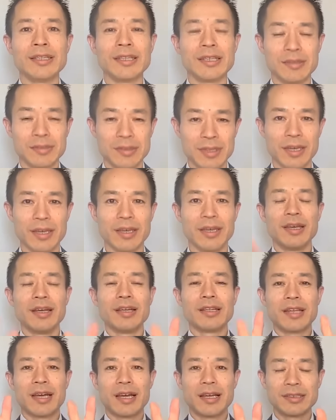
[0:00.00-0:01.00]
なので、
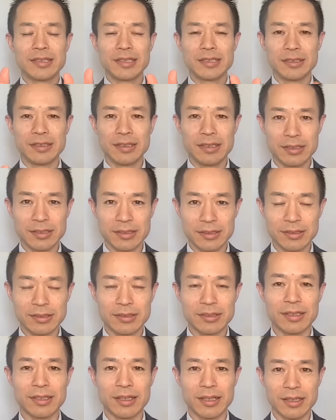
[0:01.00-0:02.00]
大切にするっ
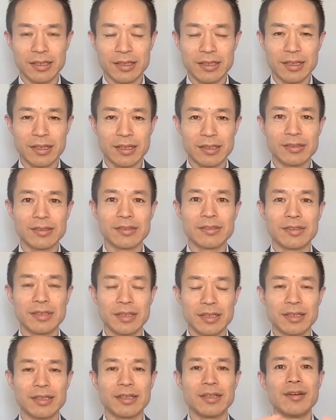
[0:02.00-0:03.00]
て何かって言っ
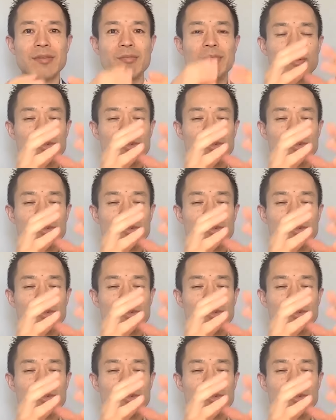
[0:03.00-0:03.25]
たら、